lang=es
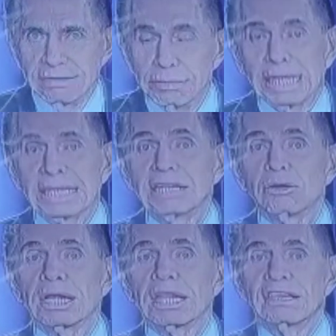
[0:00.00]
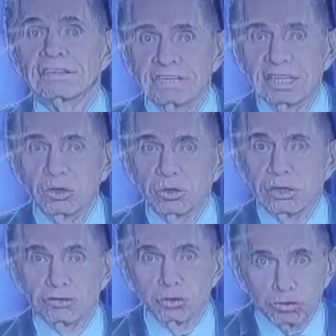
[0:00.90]
Me retiro agradecido
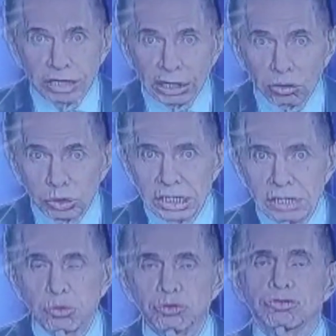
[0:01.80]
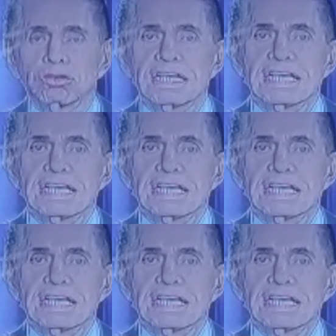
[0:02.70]
de sus ejecutivos,